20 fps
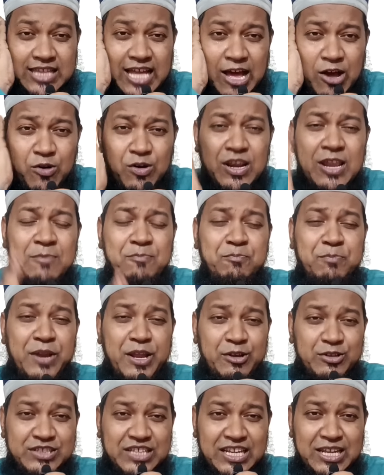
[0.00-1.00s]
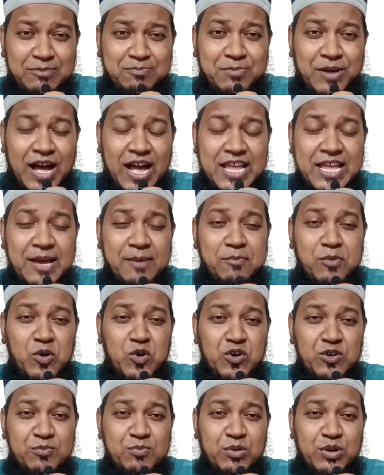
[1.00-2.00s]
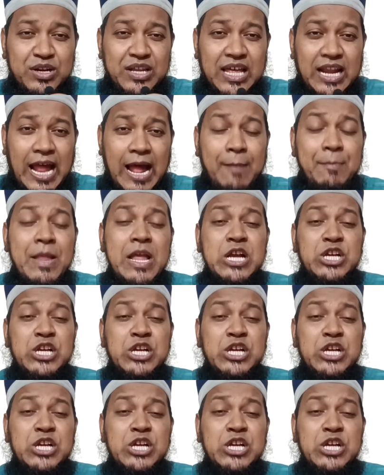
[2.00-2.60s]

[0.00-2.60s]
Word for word: তাহলে প্রিয়দিনী ভাই এবং বোনেরা